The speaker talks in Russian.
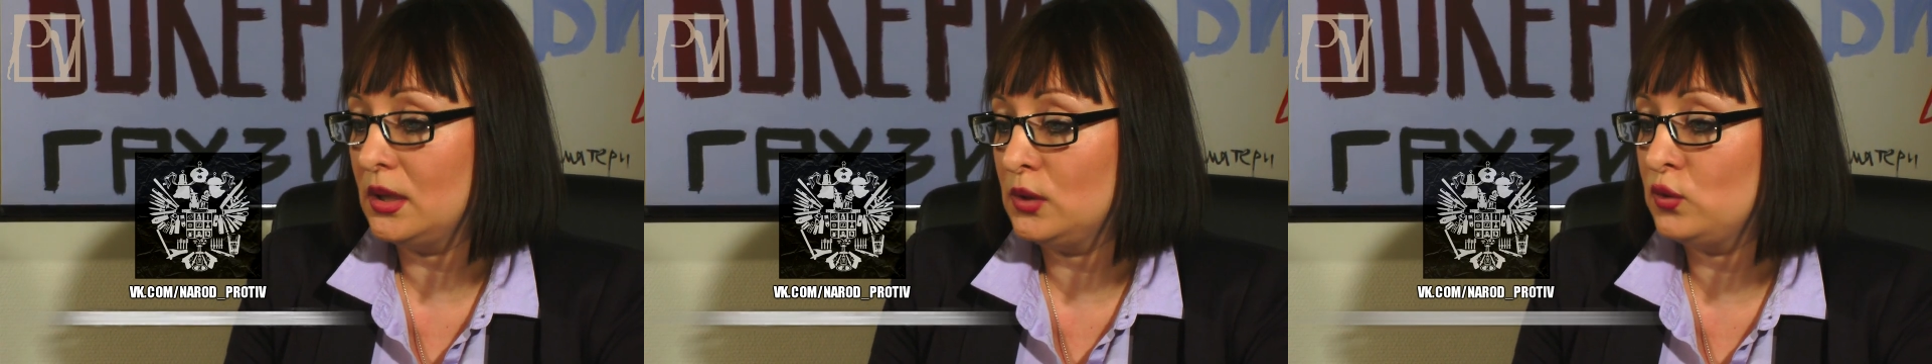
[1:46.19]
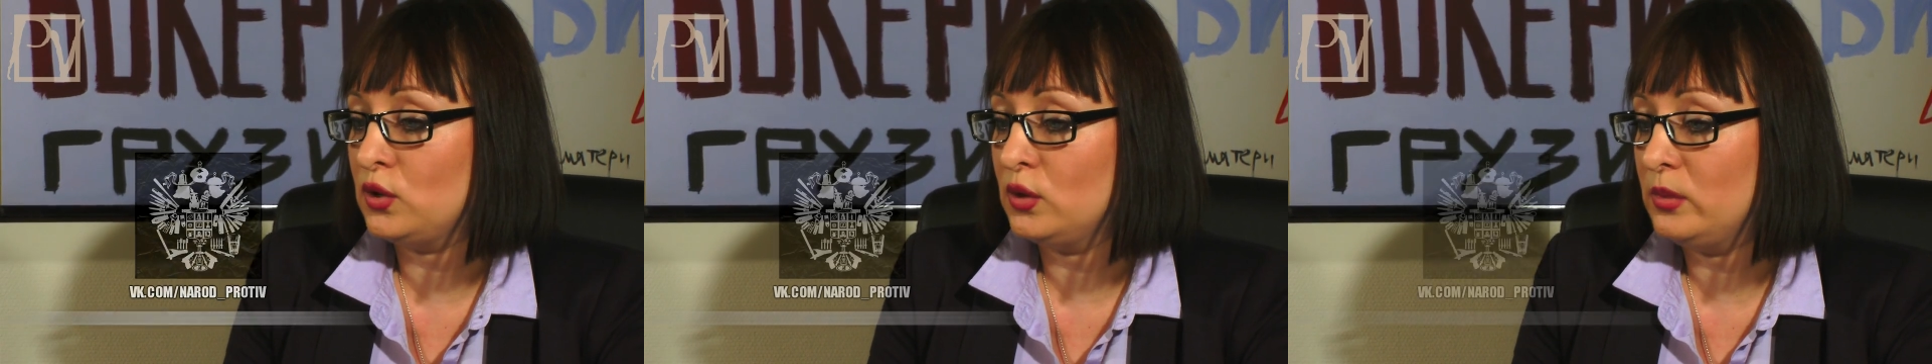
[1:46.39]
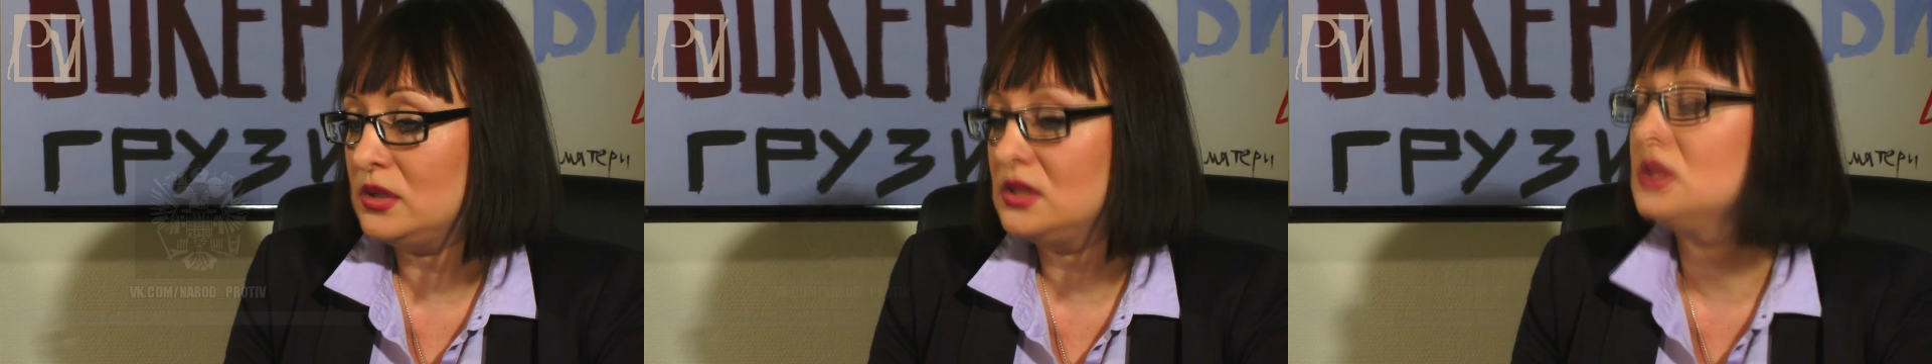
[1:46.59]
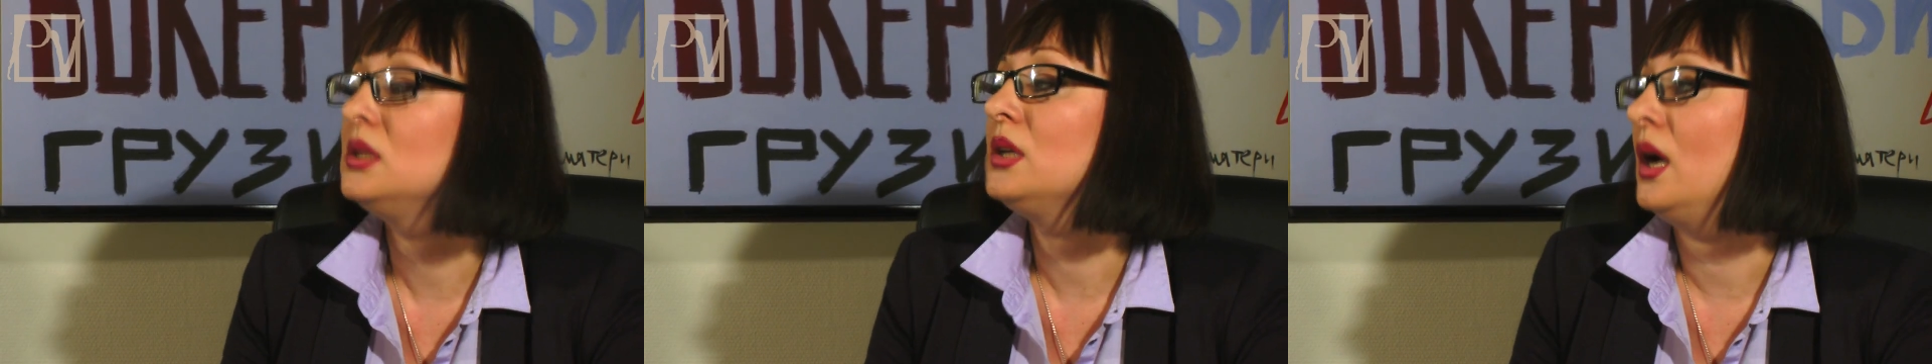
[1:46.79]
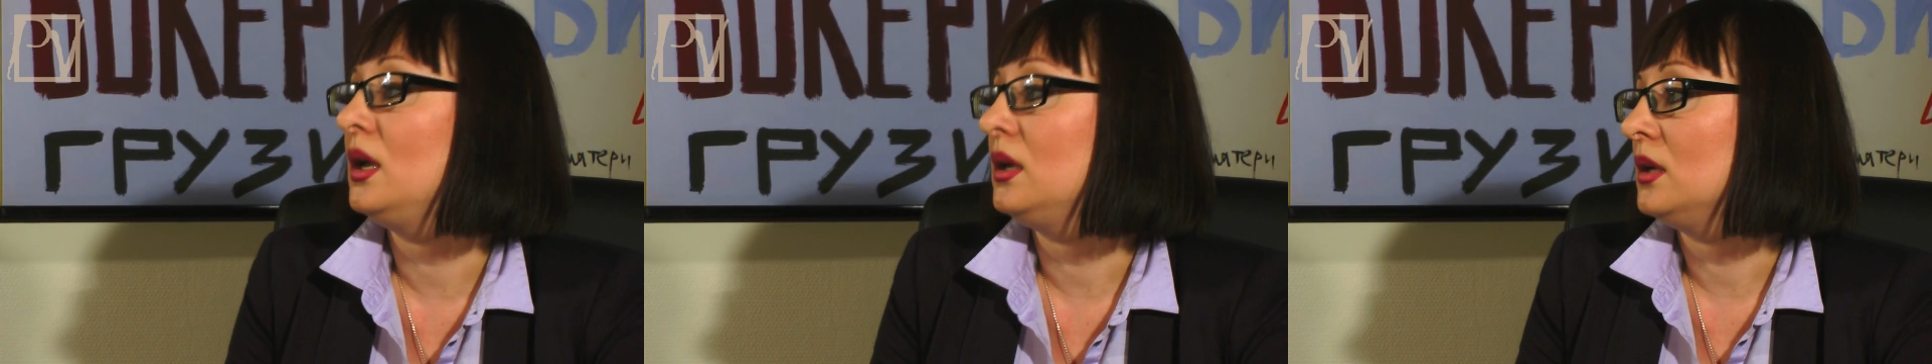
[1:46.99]
который мы
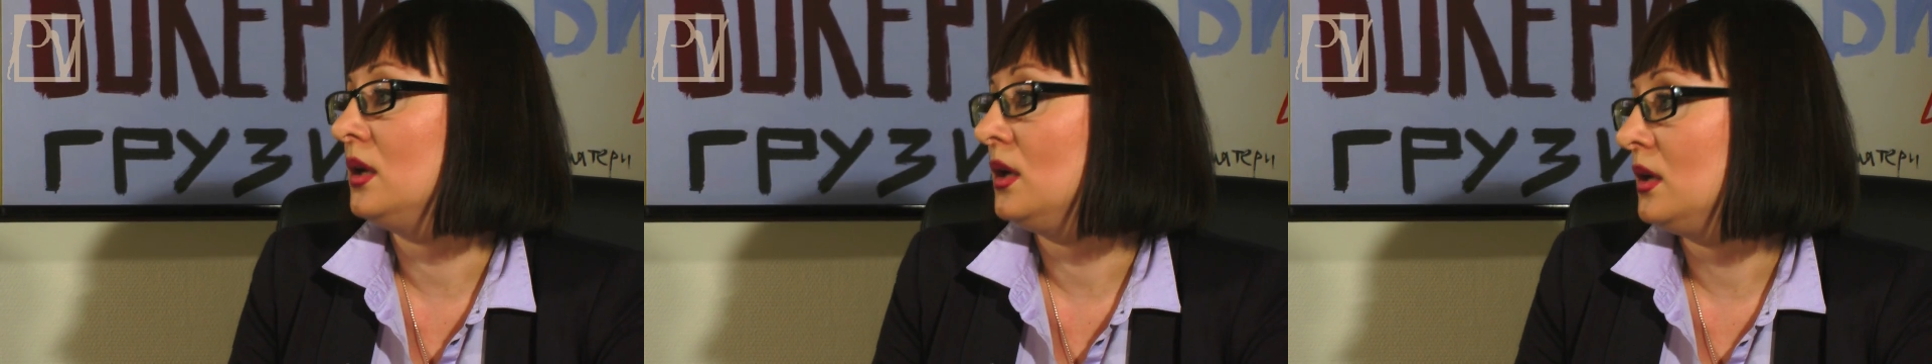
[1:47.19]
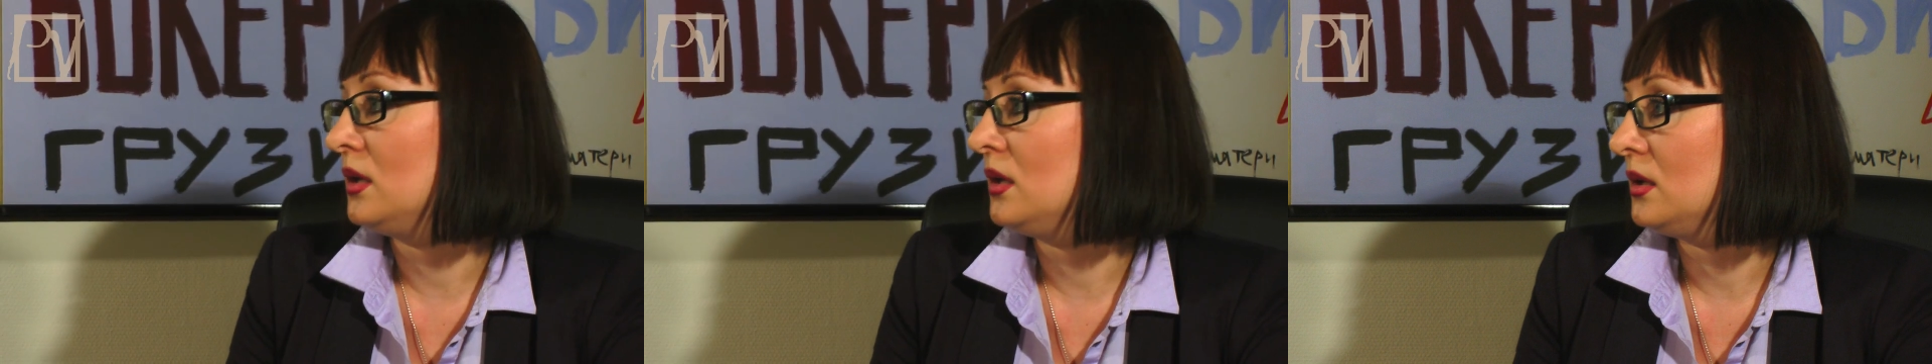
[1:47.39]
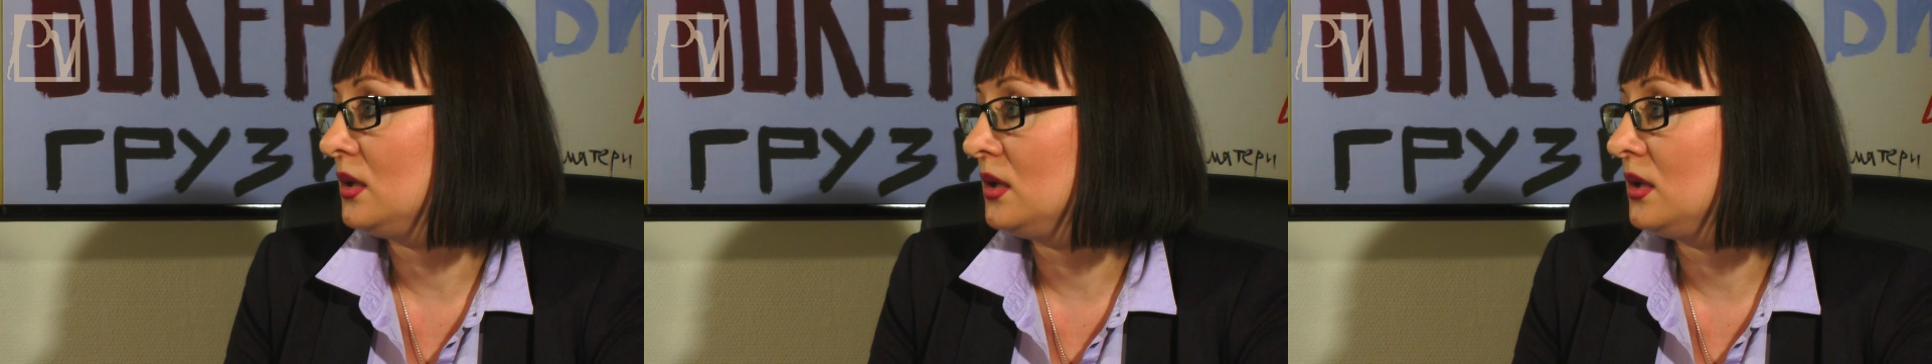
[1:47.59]
детально